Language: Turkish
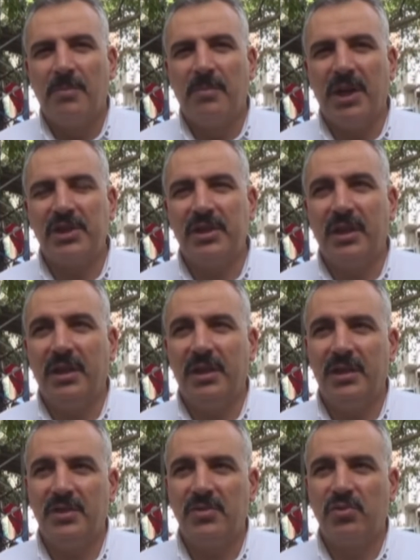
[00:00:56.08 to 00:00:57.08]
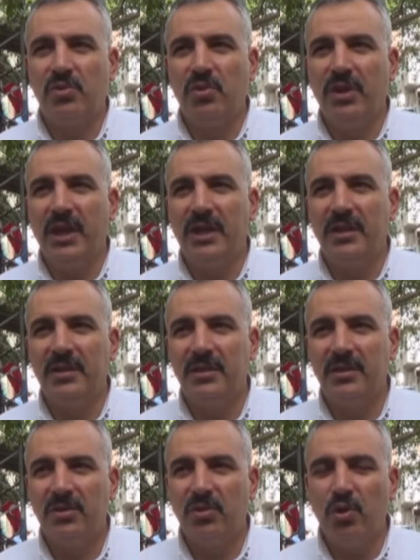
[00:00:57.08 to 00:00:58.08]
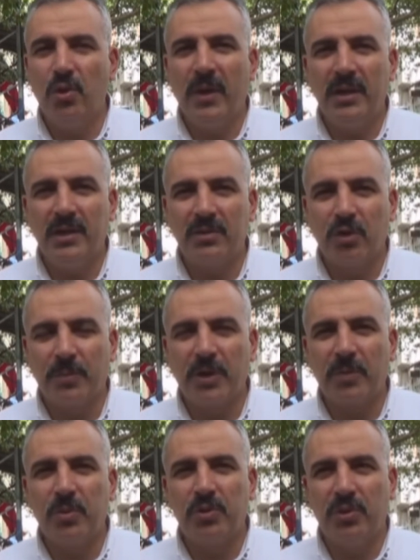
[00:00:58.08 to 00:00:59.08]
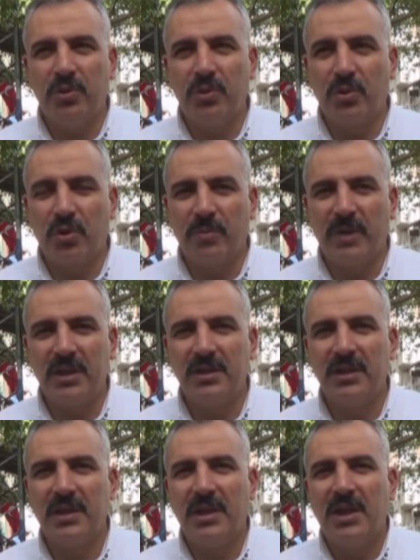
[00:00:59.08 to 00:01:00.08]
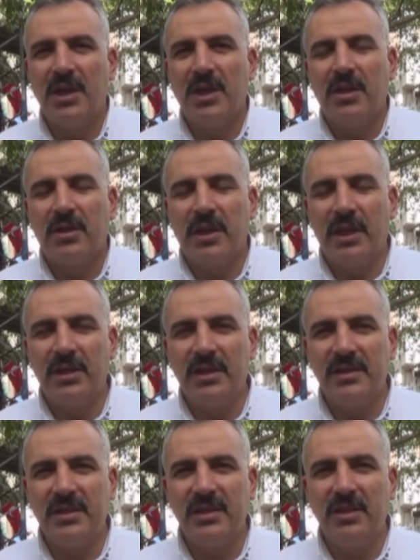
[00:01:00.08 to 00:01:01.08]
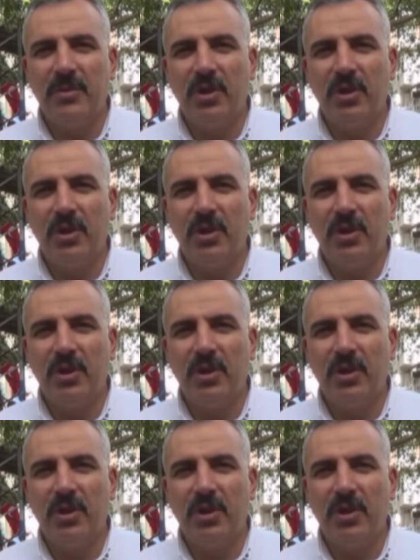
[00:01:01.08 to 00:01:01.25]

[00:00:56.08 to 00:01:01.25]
başta Suriye'nin güvenli toprak bütünlüğünü korumak, kendi sınır